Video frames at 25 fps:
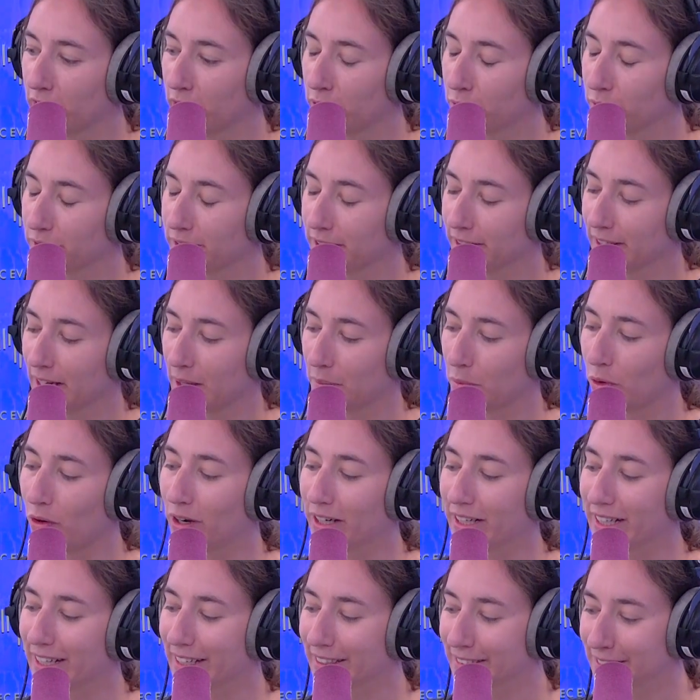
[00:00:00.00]
annonce également
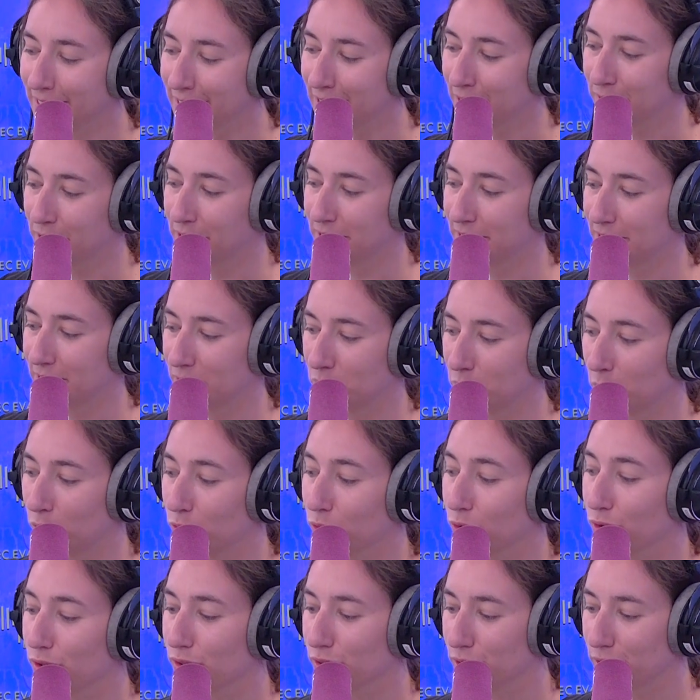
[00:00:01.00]
un crédit d'investissement
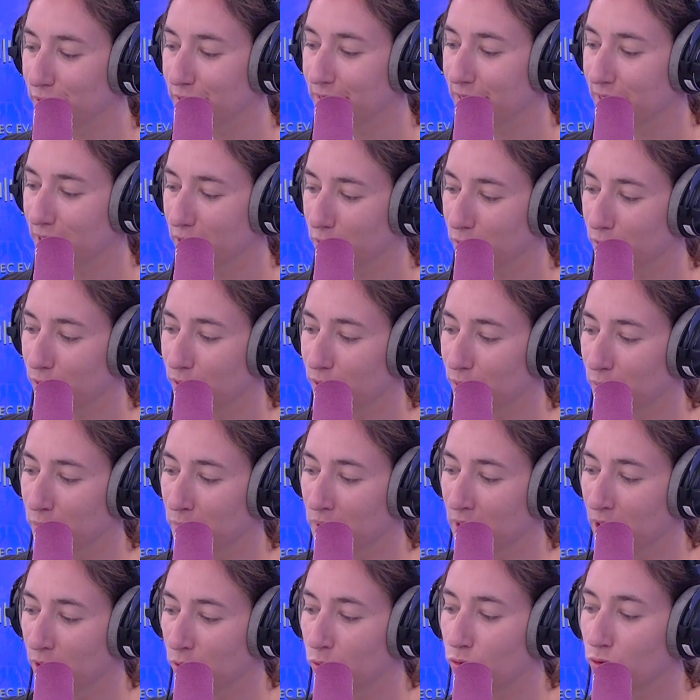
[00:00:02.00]
de 150
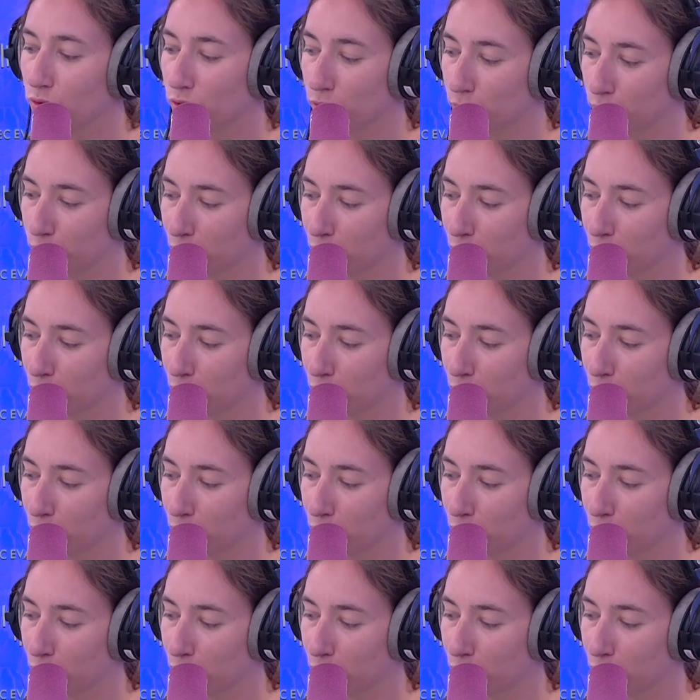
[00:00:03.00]
millions jusqu'en